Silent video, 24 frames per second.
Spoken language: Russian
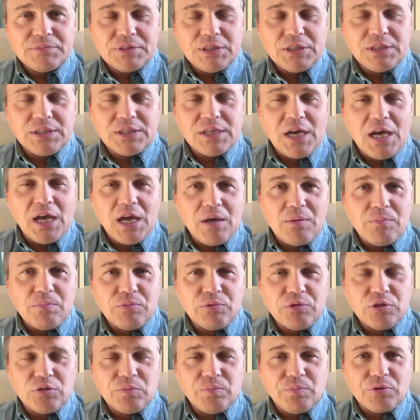И там
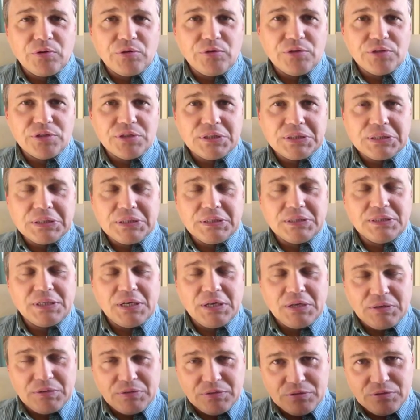будет просто
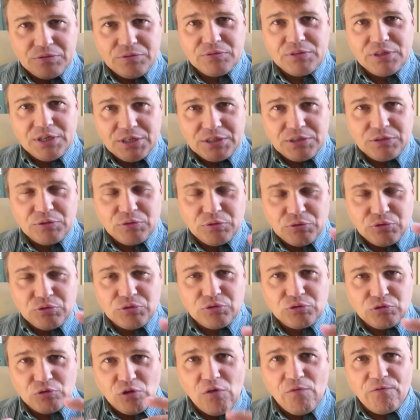такой у нас
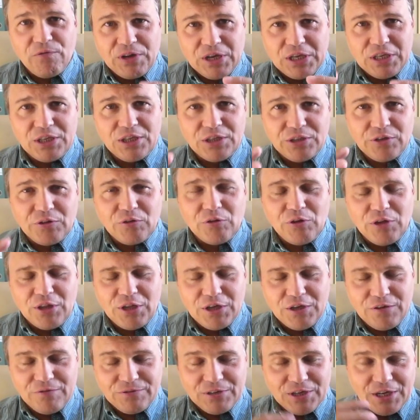тусовка
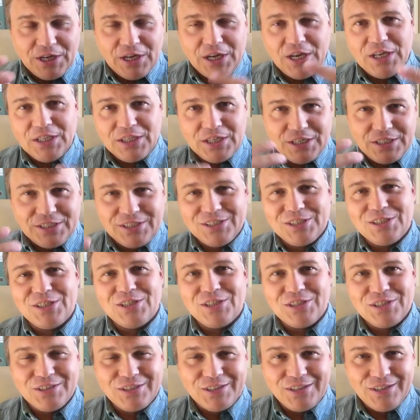гидрологов, такая
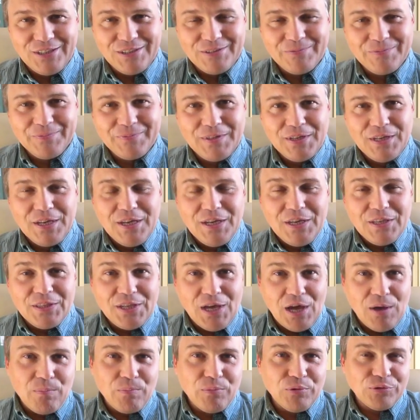насыщенная.
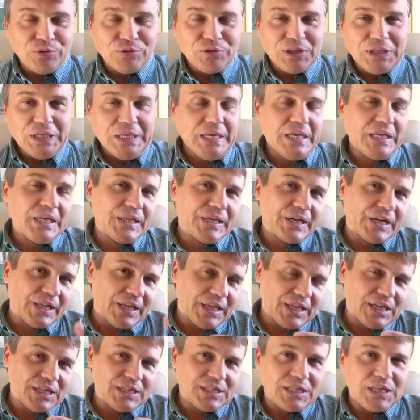Там будут и
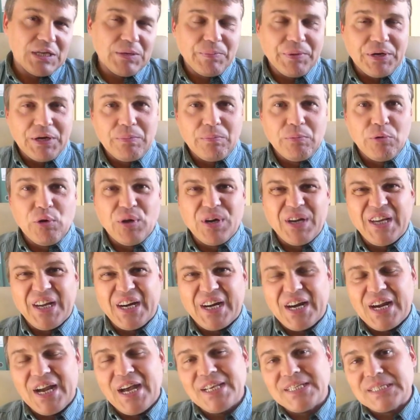гидрологические приборы
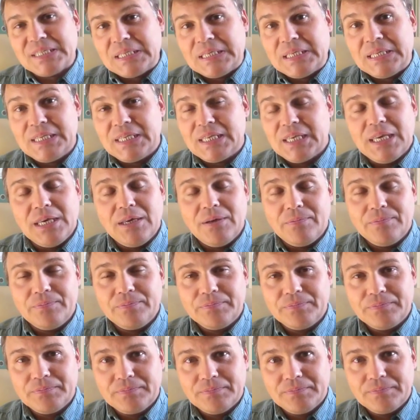разные,
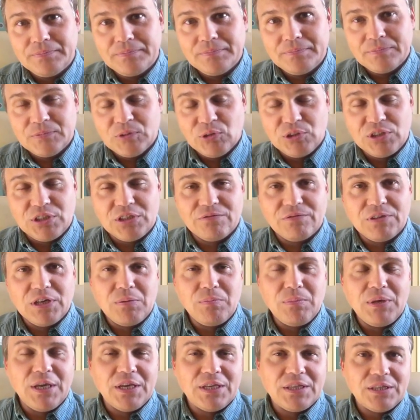от
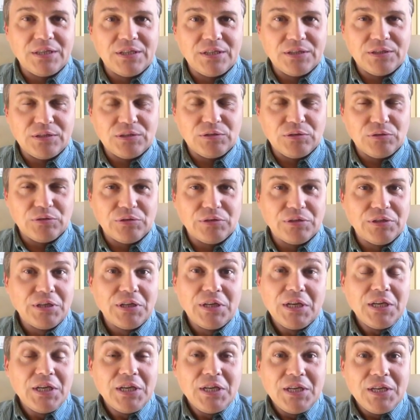современных до
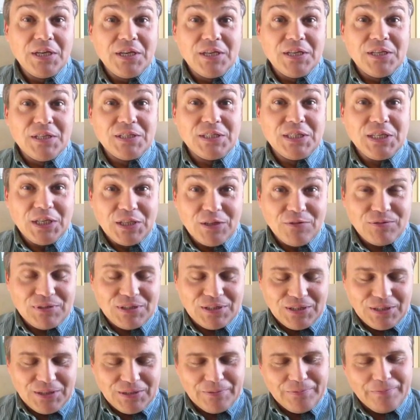
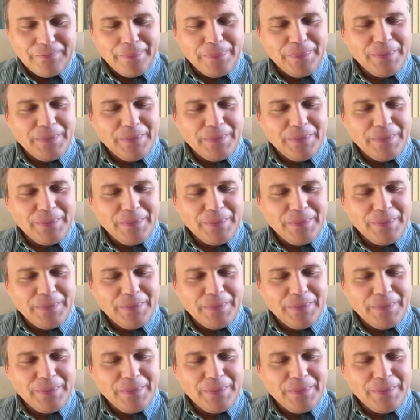дедовских.